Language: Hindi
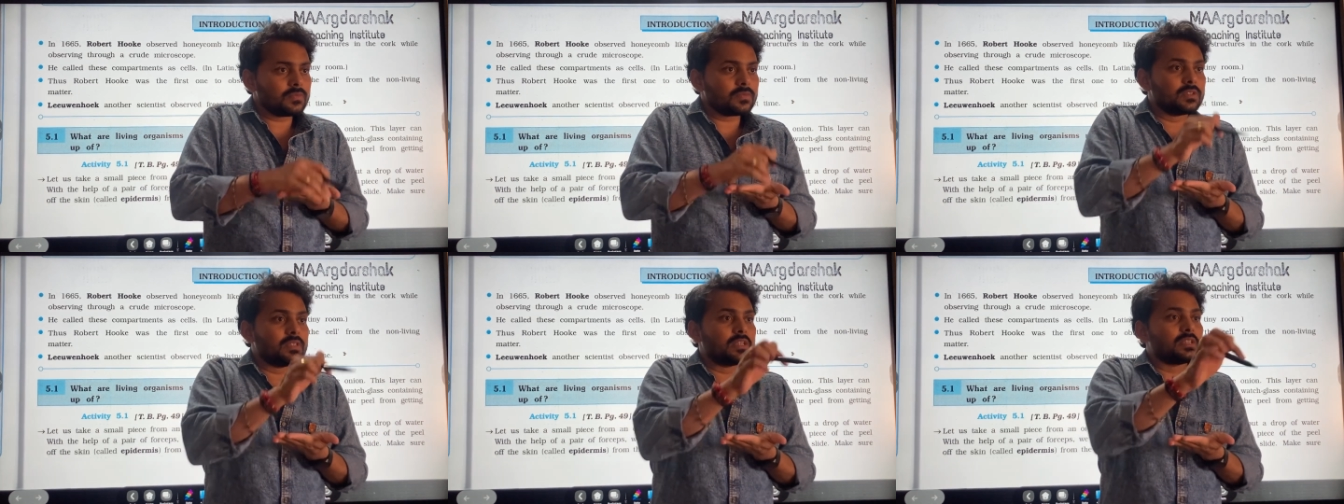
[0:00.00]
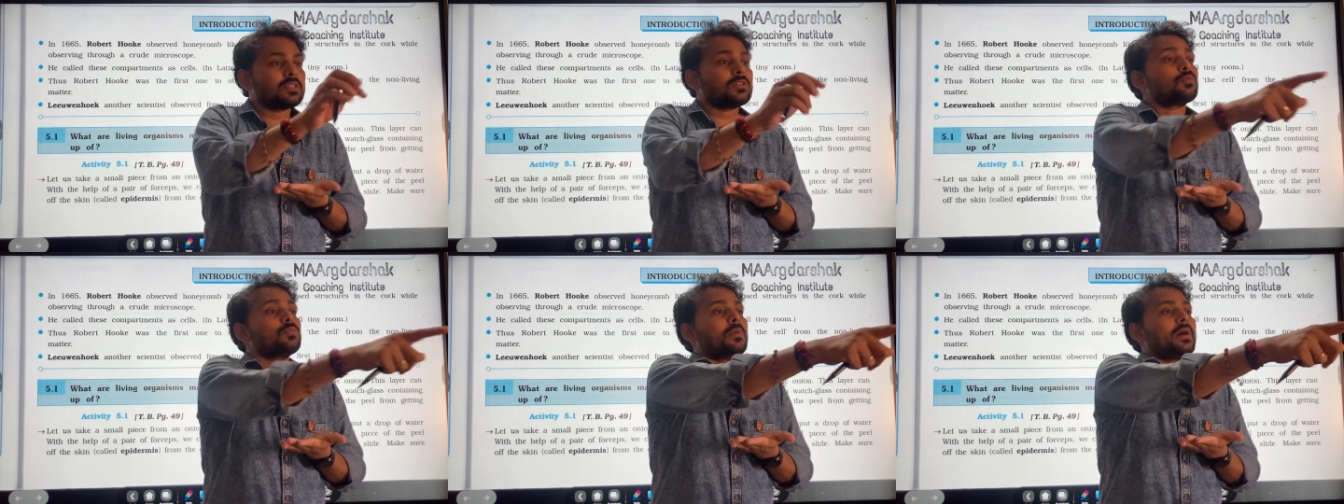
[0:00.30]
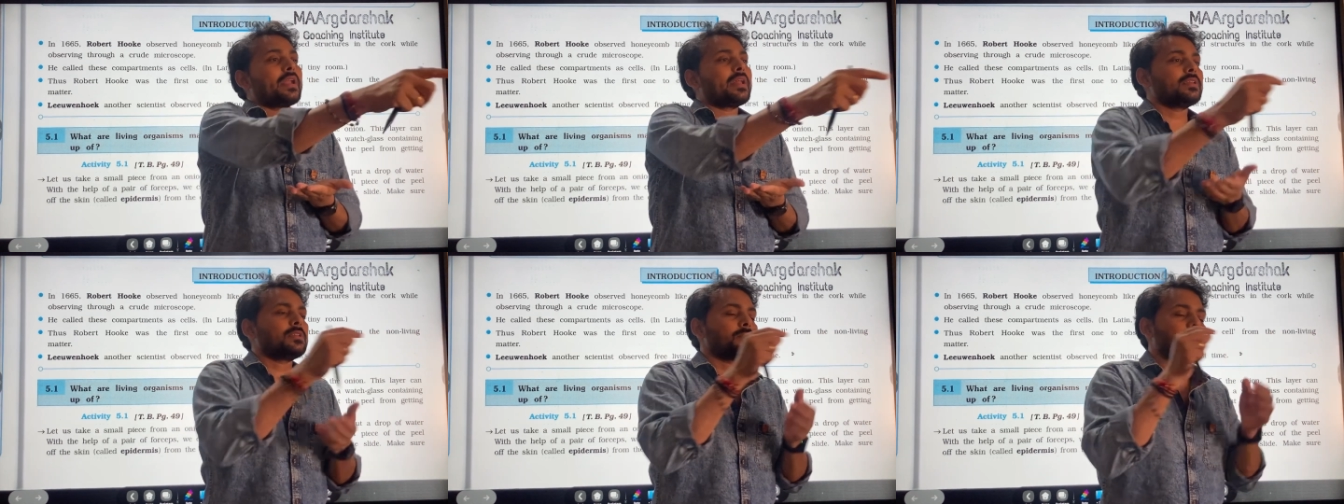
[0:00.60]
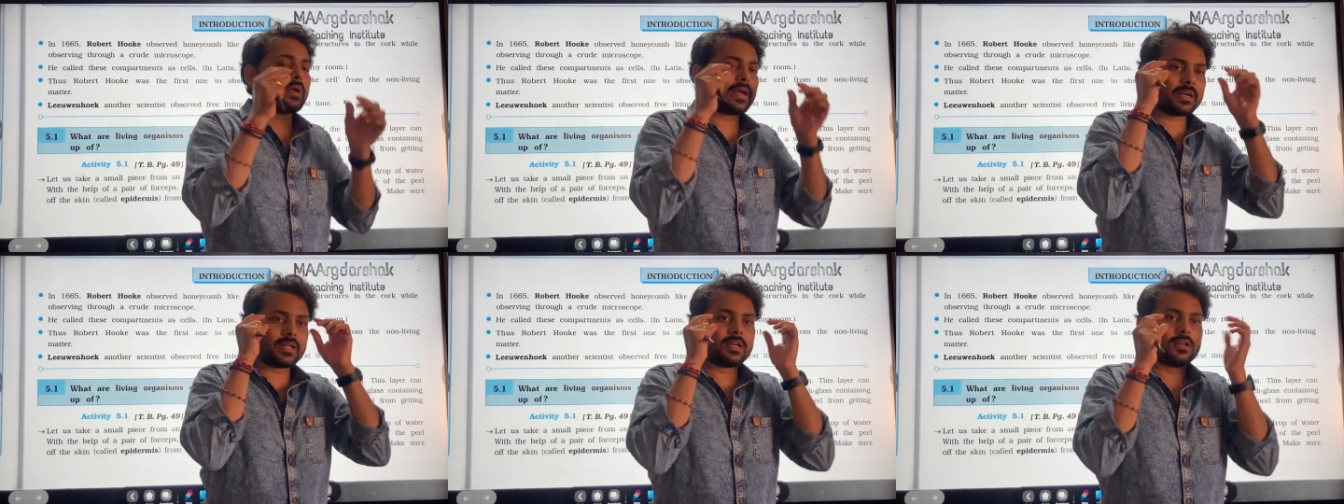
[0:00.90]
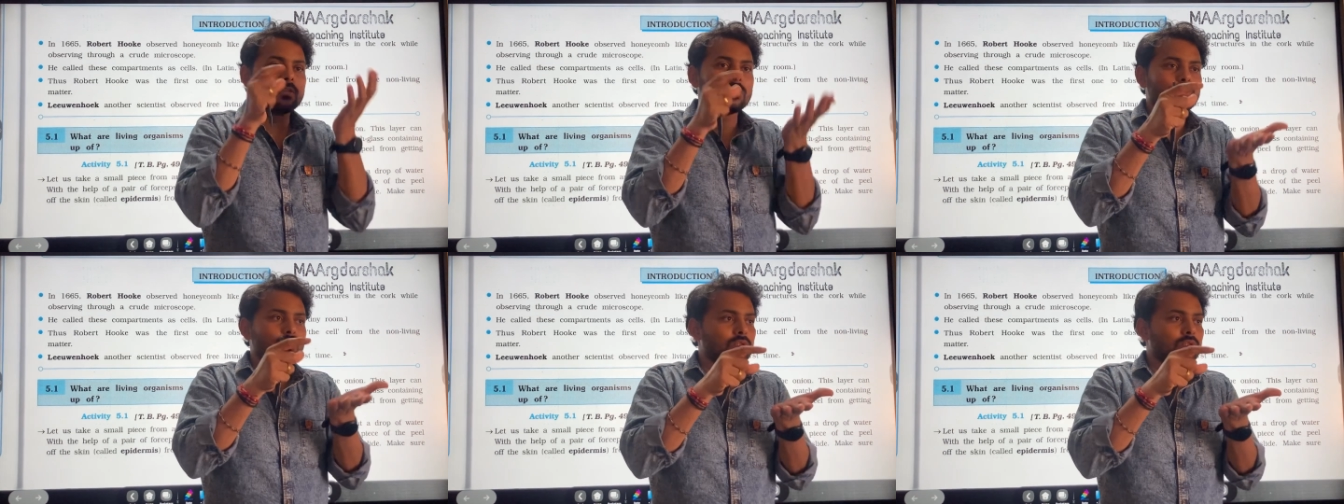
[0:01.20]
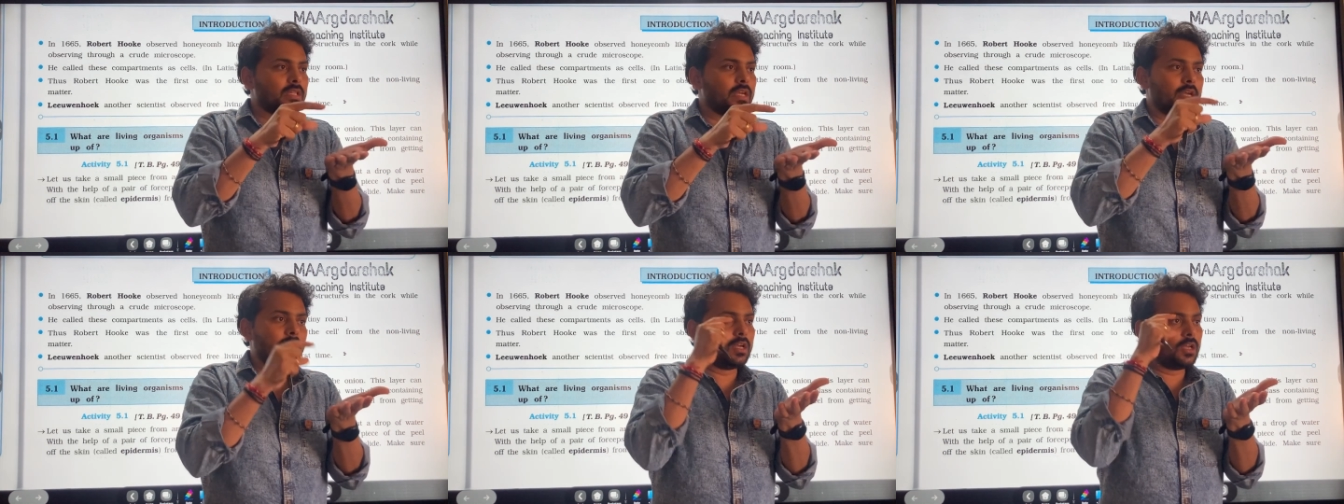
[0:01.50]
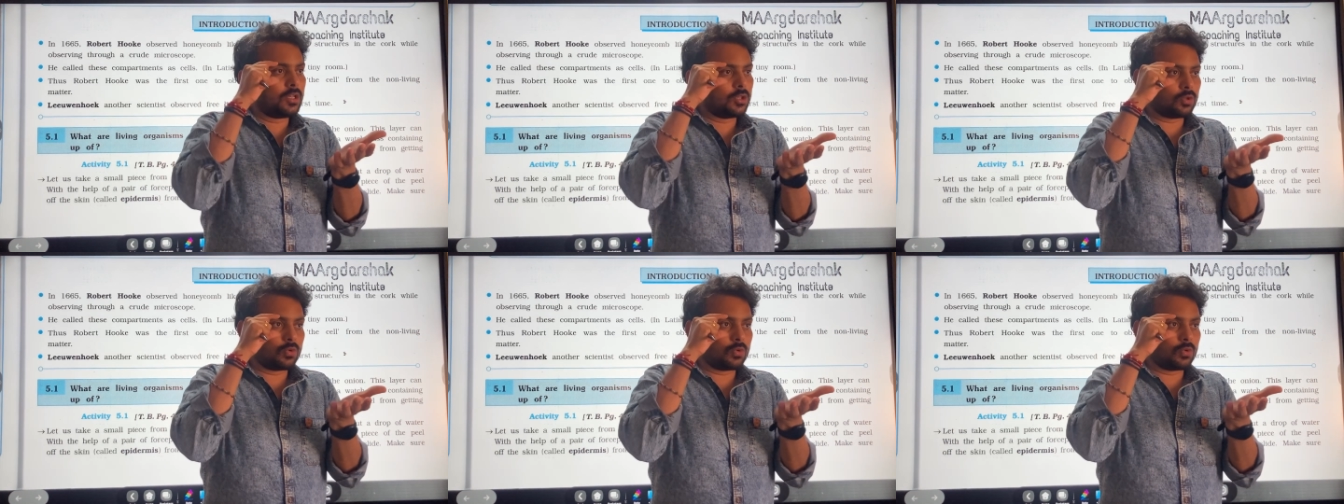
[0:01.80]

जैसे तुम्हारे स्पेक्टिकल्स होते हैं